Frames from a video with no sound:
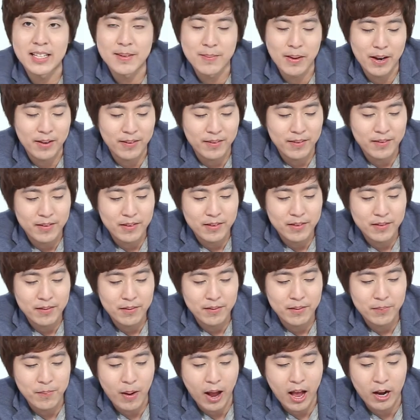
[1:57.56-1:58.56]
ที่มัน
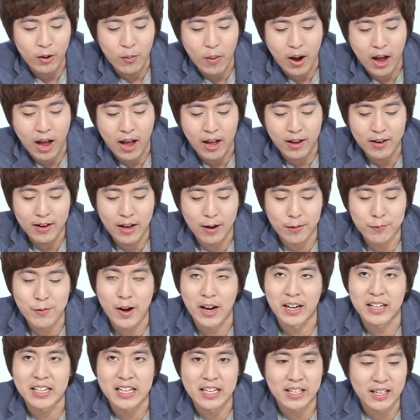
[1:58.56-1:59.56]
มากกว่าทาง
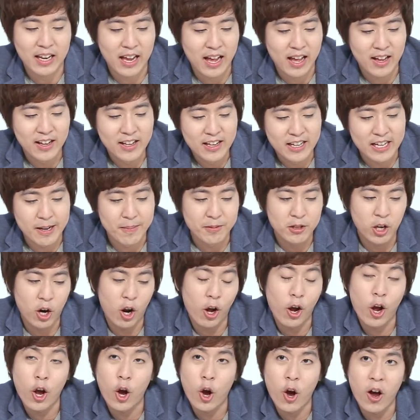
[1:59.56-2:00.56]
ฝั่งนี้นะฮะเดี๋ยวจะล
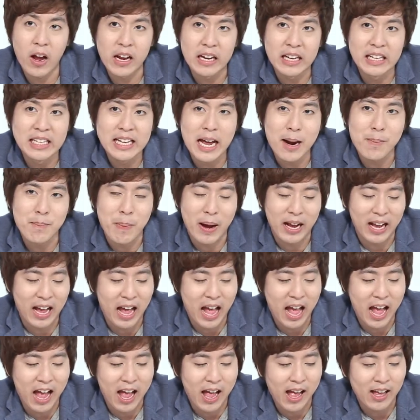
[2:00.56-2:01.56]
องค่อย ๆ เลื่อนปาก
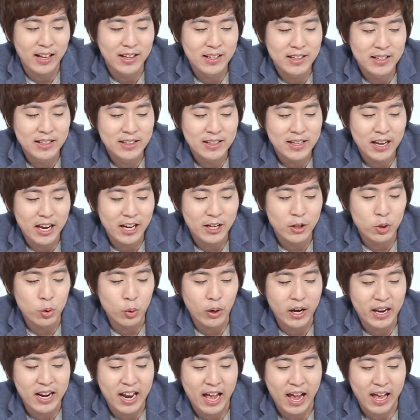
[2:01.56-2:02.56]
กาให้ดู
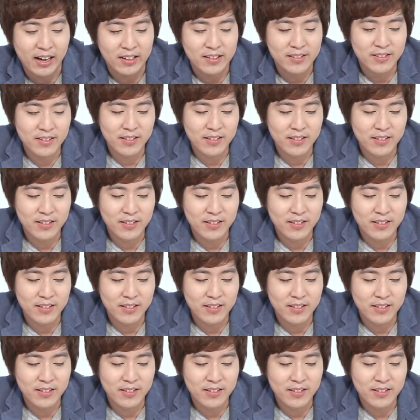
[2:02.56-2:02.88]
ขนาด